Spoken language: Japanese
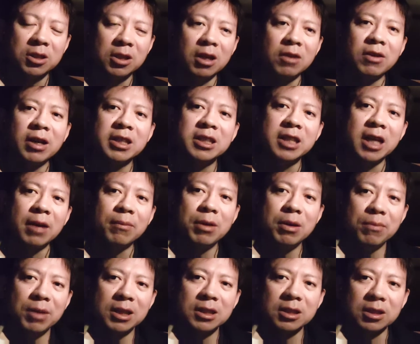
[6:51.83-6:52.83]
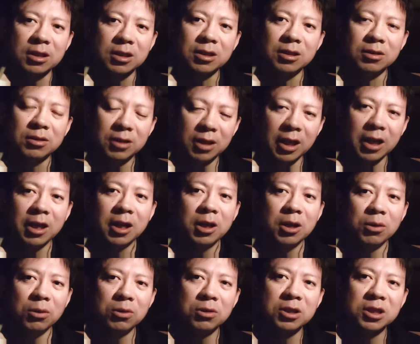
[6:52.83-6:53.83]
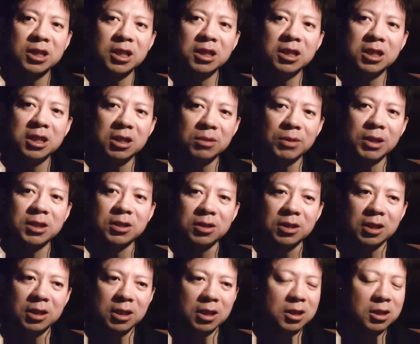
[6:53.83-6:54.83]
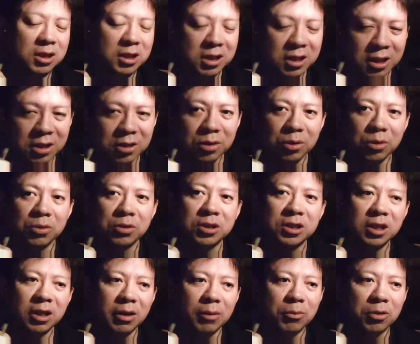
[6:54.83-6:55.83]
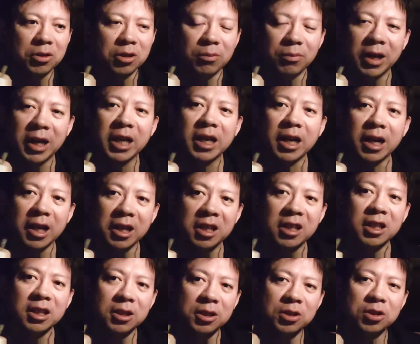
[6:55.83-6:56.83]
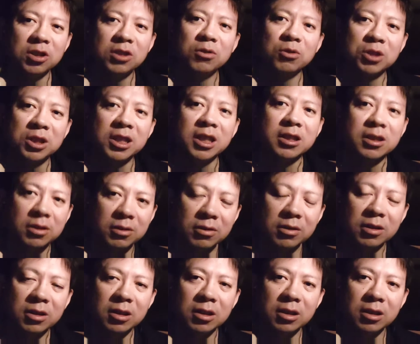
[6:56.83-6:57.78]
クラファンやめますって言って、お布施にしますって言って、実はそのお布施はもっと前からやってたって、そういうオチなんですよ。